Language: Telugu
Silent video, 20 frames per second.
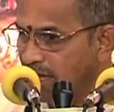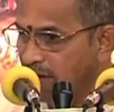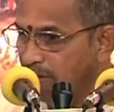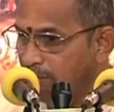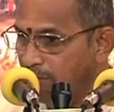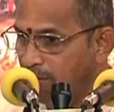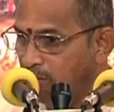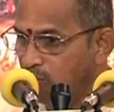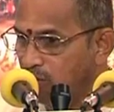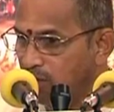
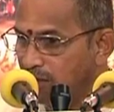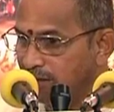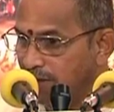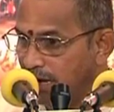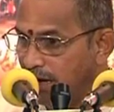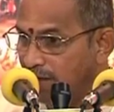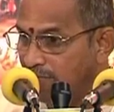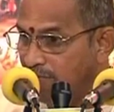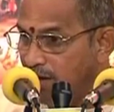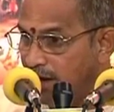కనపడకుండా
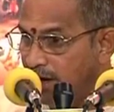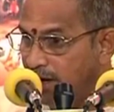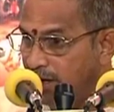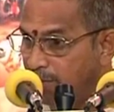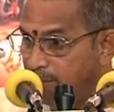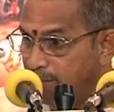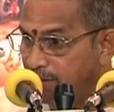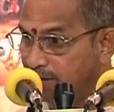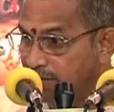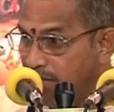
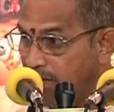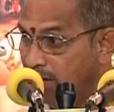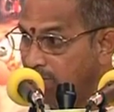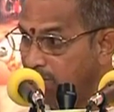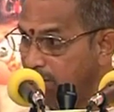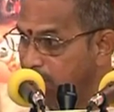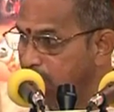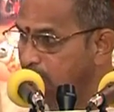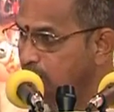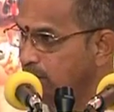తెల్లవారేటప్పటికి దహనం
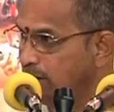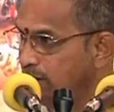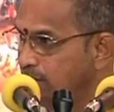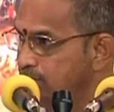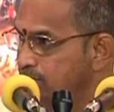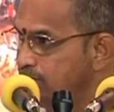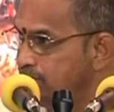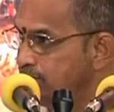అయిపోవాలి